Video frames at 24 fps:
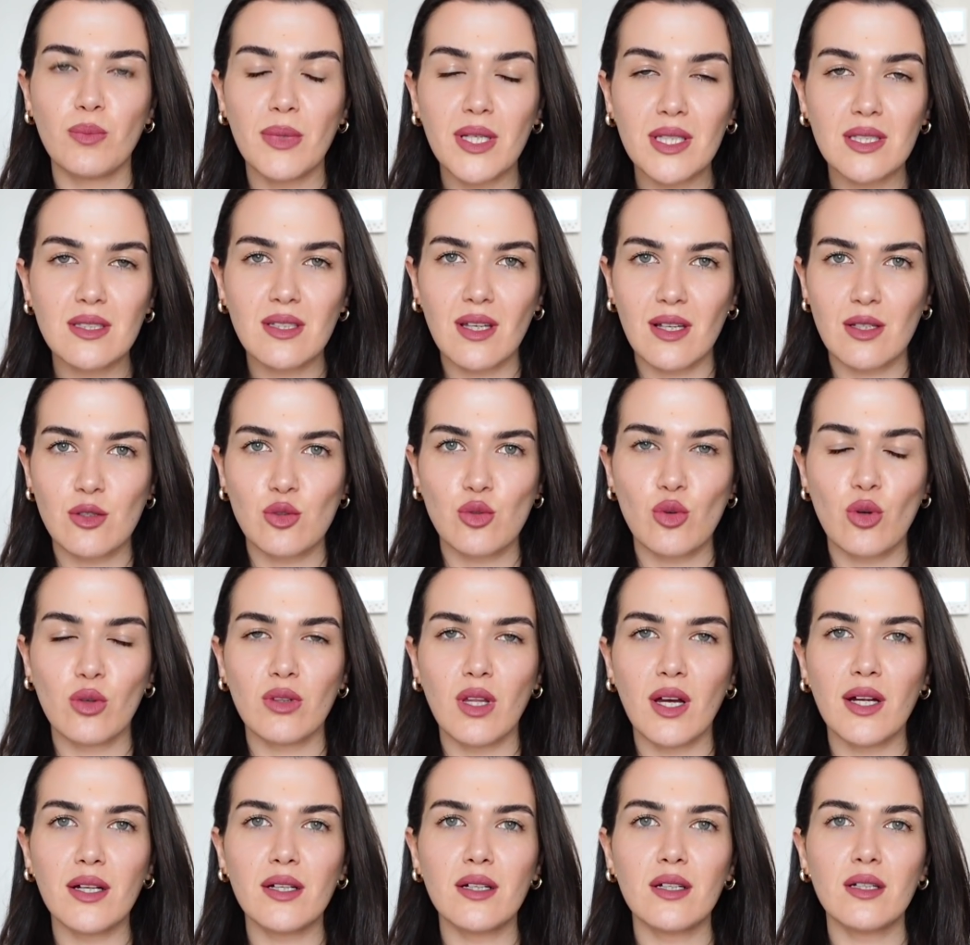
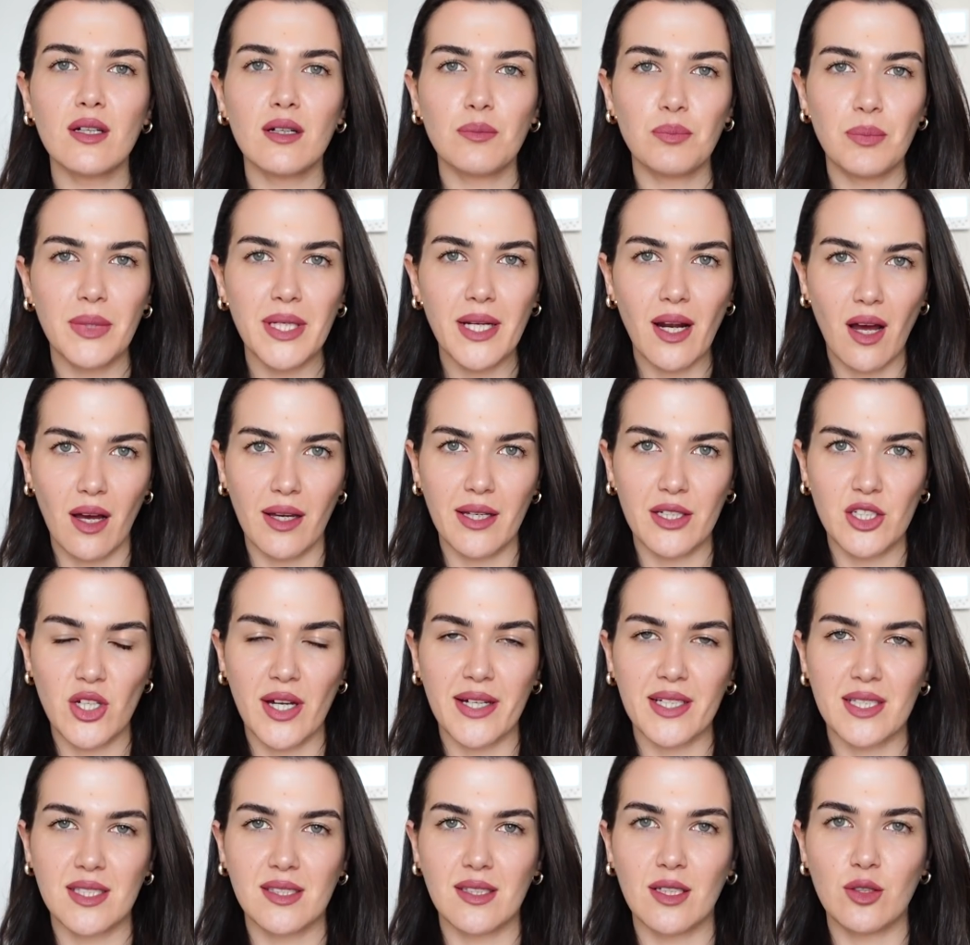Meditasyonlar bir ay
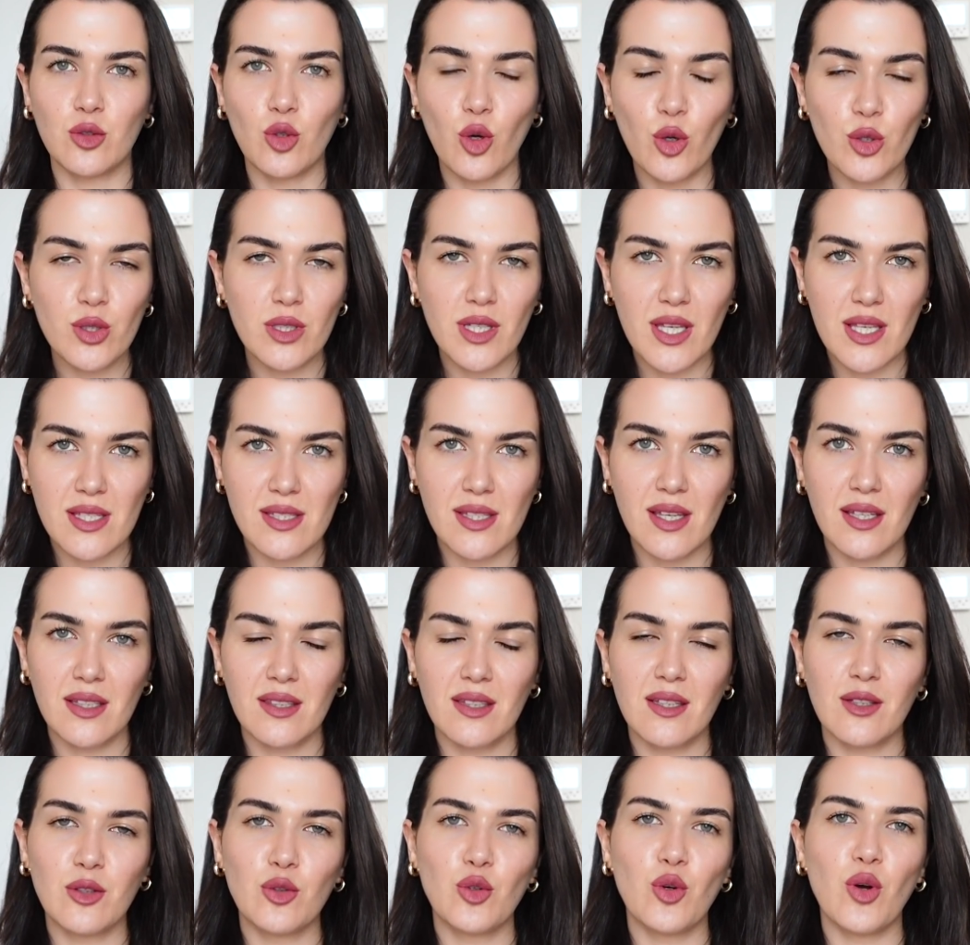içerisinde 4 kez
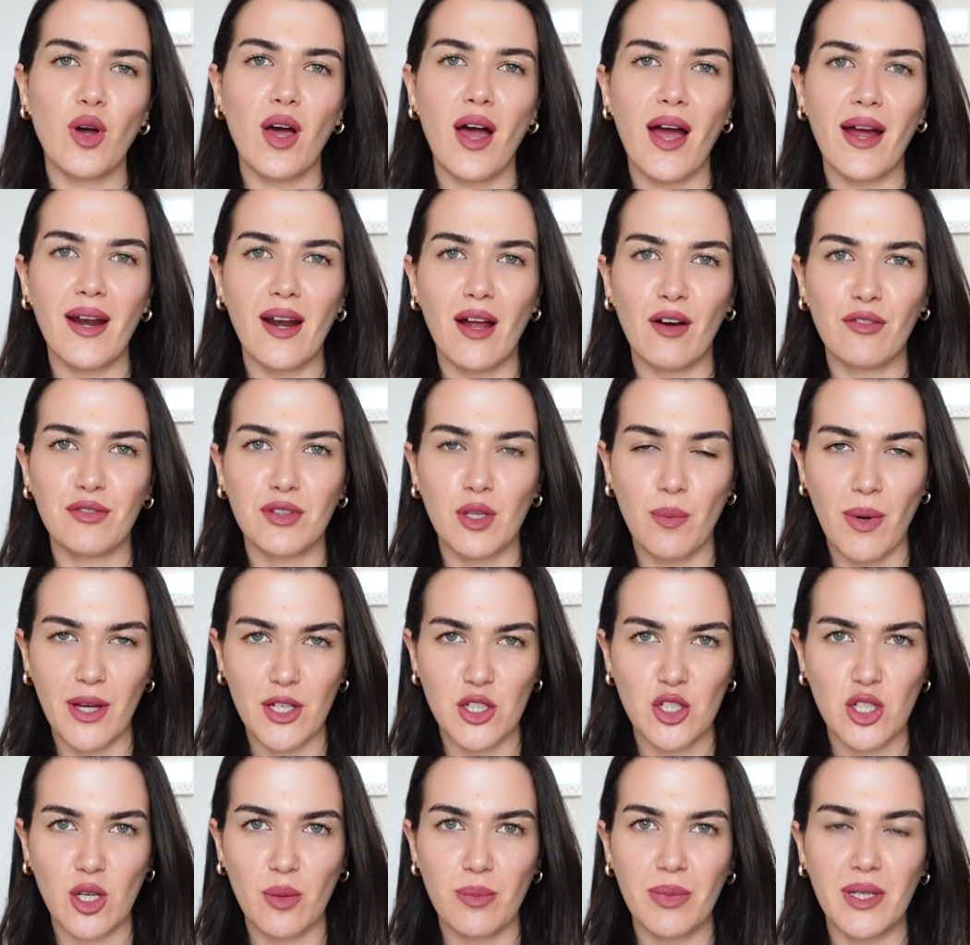yayınlanıyor. Her hafta
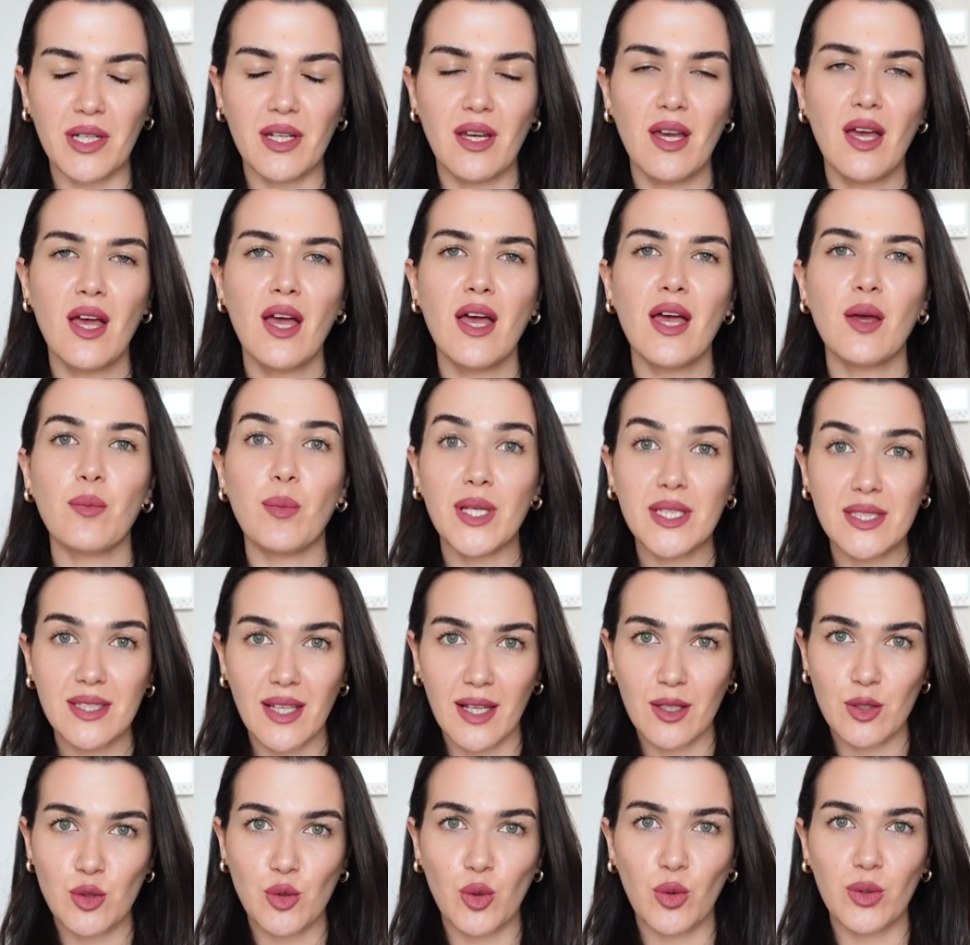başka bir
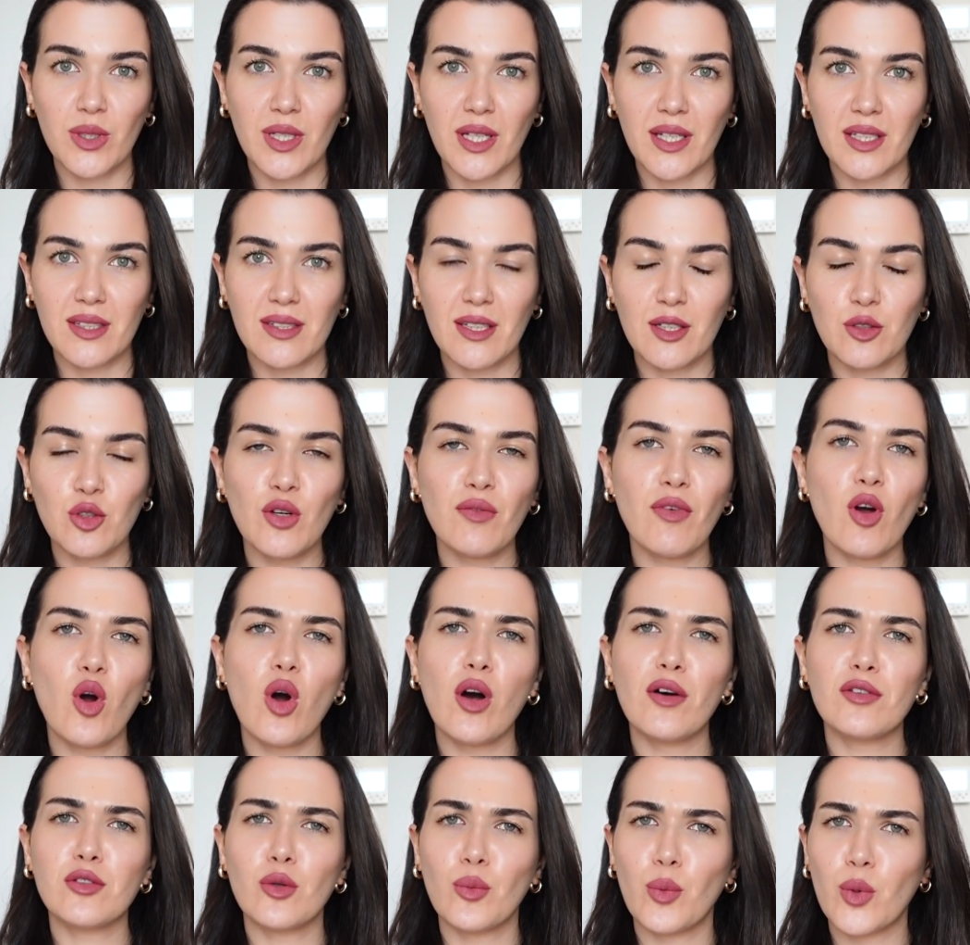meditasyon yayınlanıyor ve o
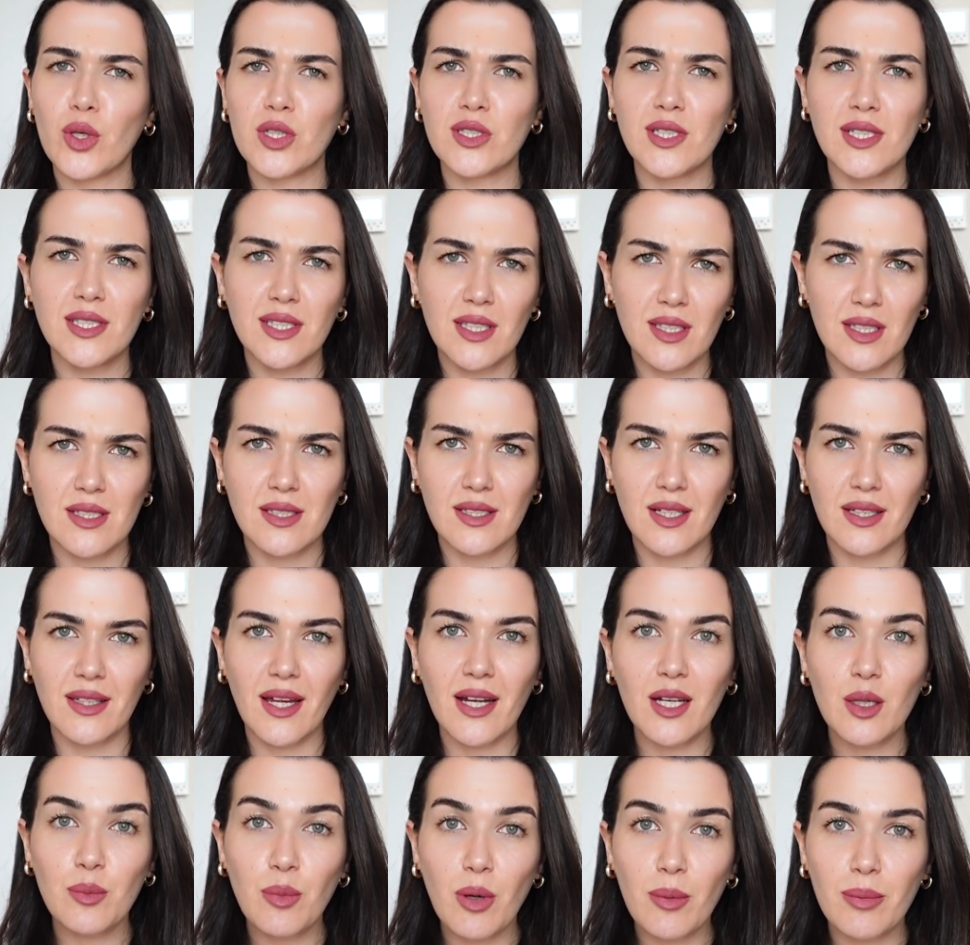hafta boyunca istediğiniz
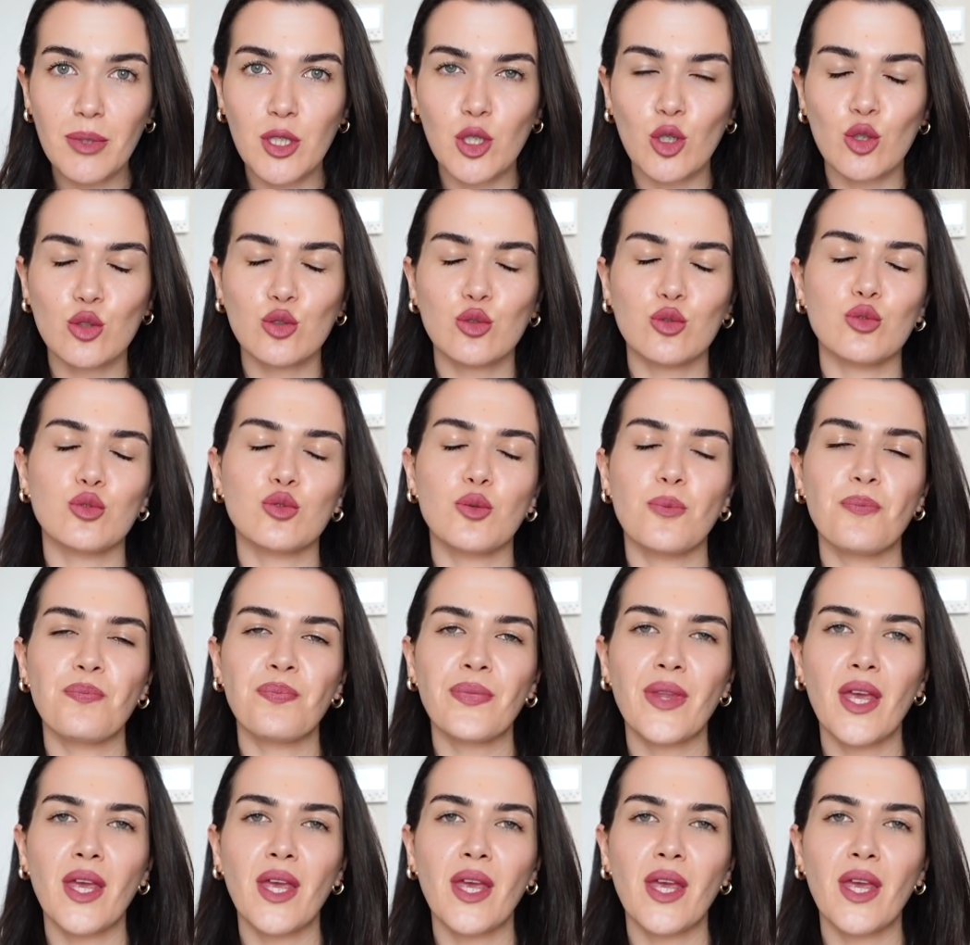kadar yapabiliyorsunuz.